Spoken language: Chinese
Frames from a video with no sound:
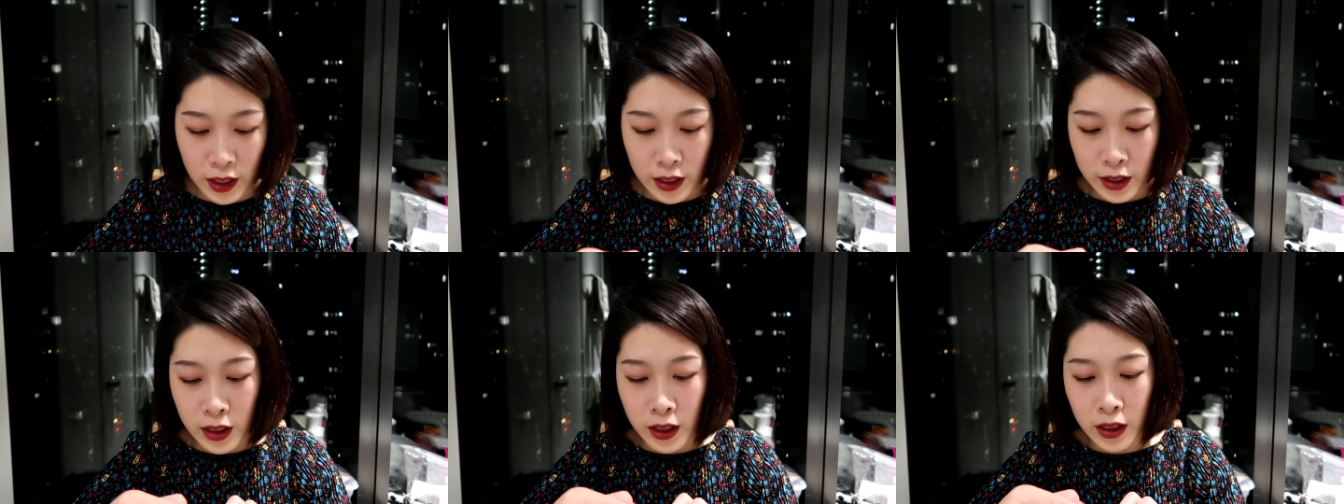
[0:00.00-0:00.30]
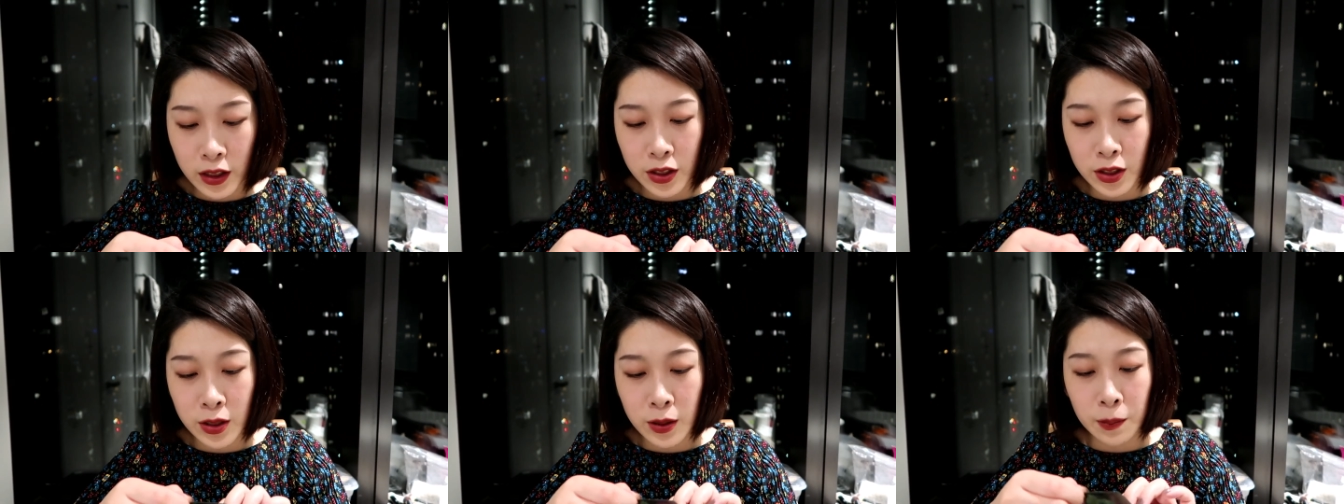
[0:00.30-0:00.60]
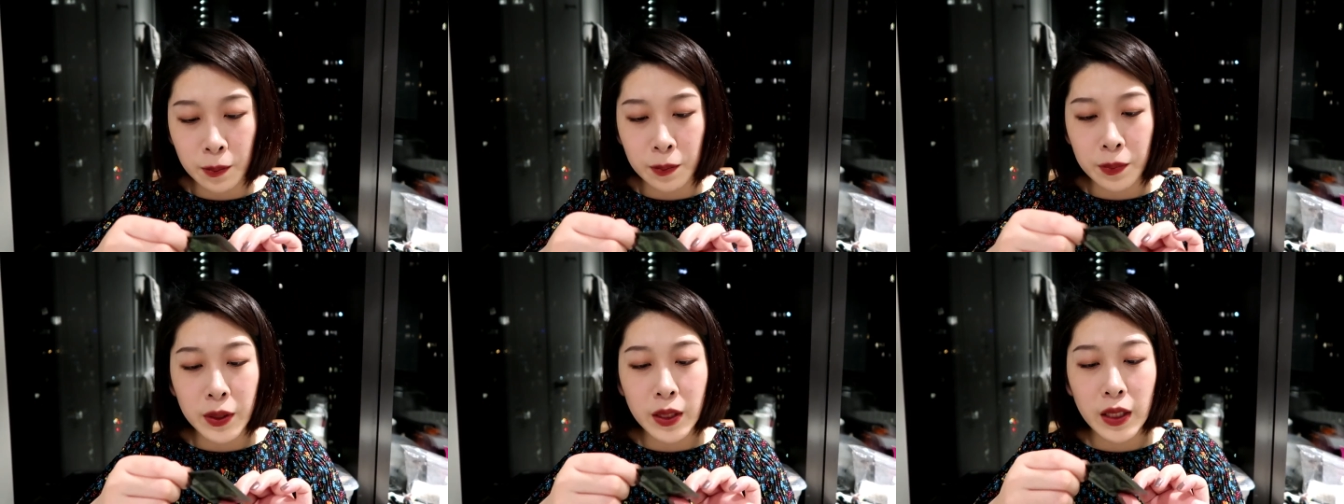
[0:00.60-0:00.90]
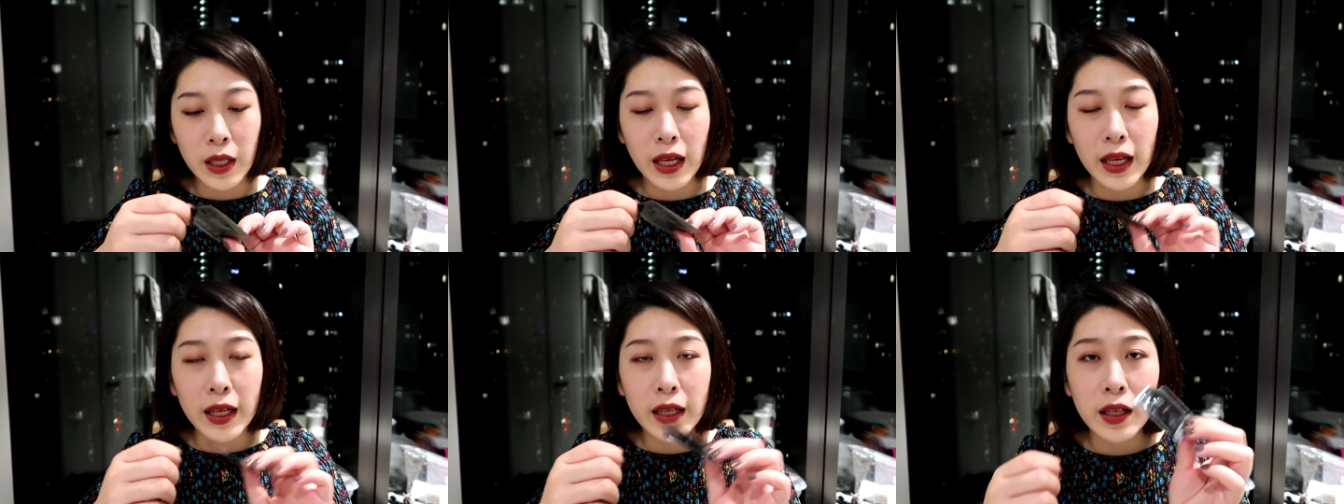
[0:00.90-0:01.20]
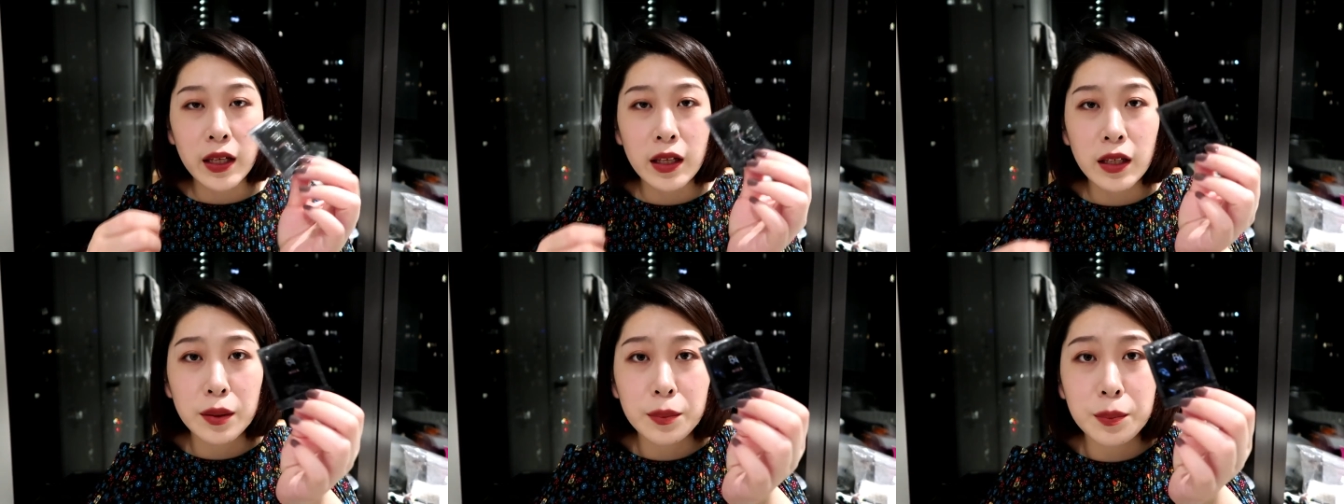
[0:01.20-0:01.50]
这个是 B
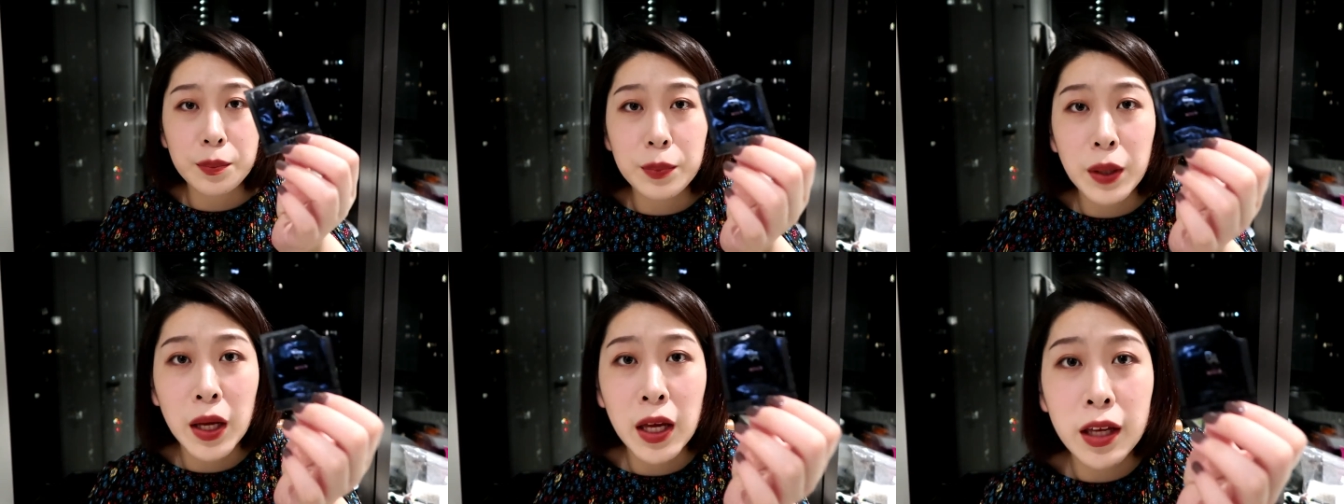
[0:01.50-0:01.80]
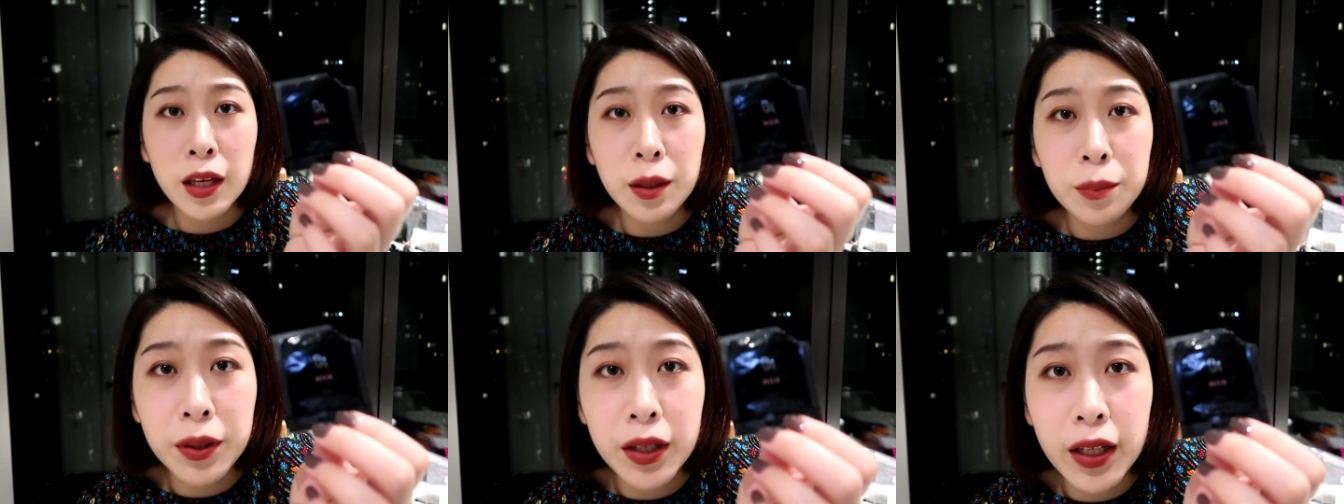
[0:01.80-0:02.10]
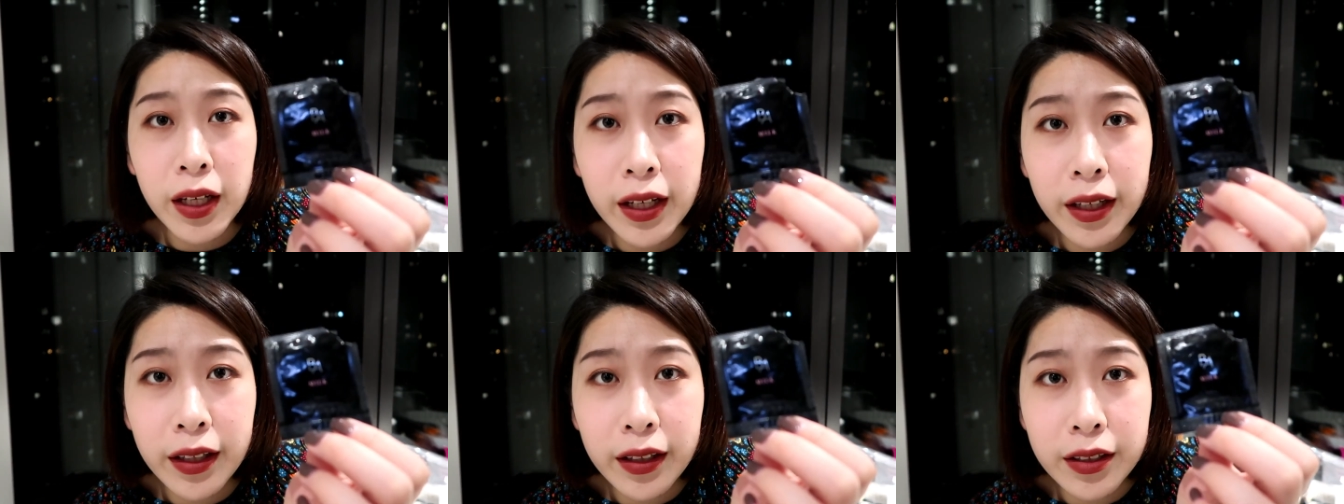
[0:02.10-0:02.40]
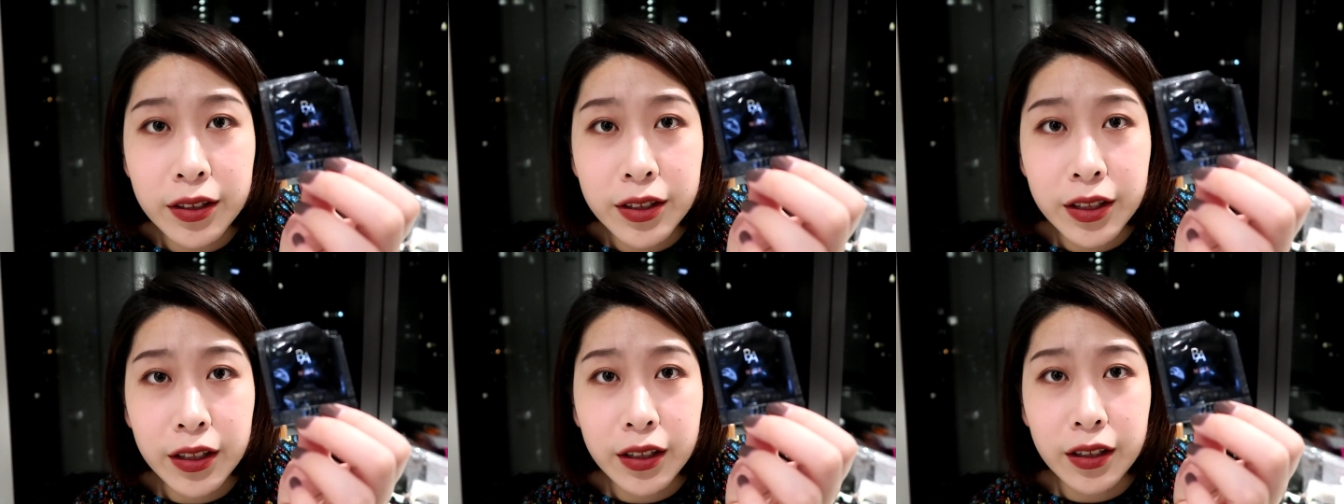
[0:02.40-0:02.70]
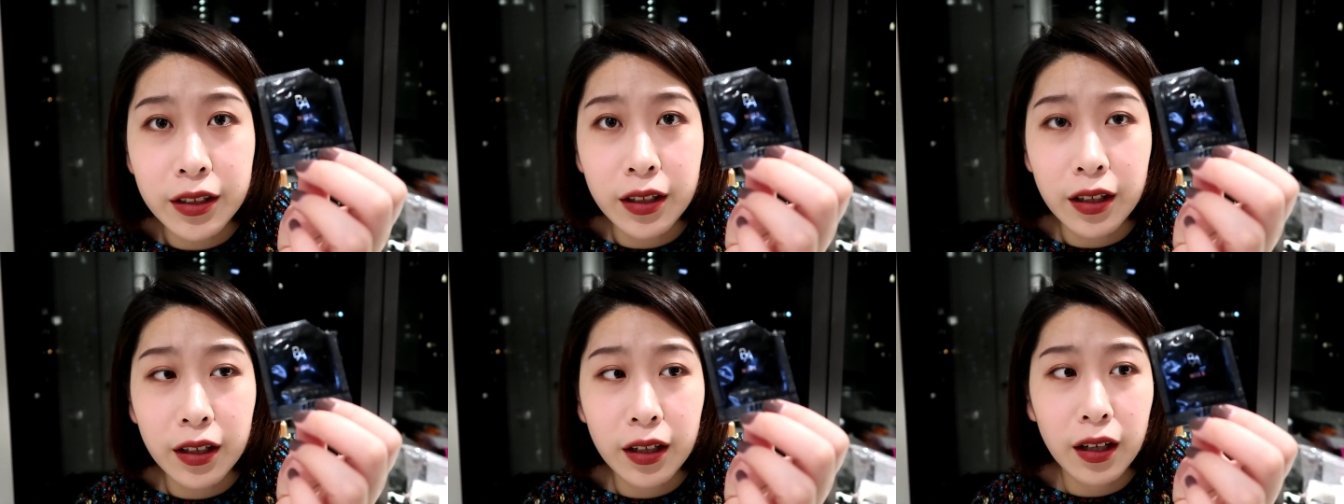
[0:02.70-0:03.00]
A 黑 B A 的这
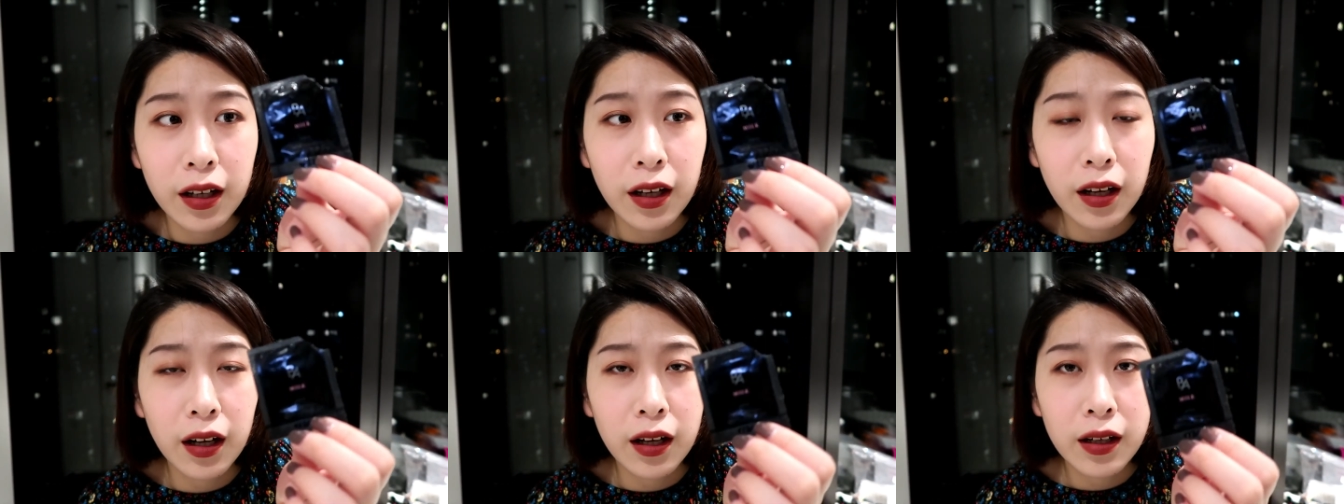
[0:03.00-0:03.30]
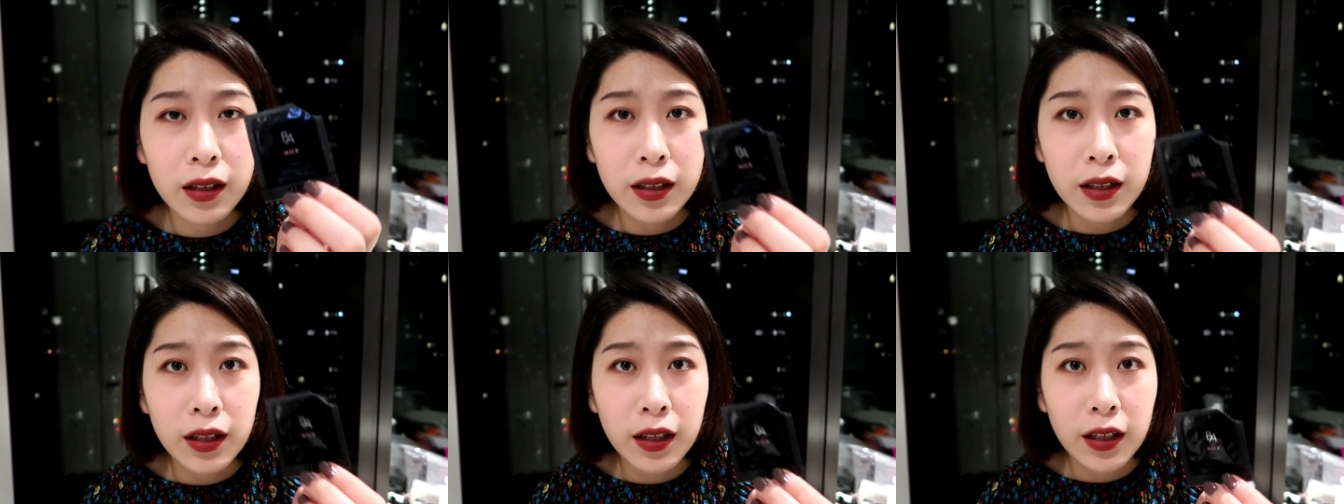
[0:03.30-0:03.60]
个，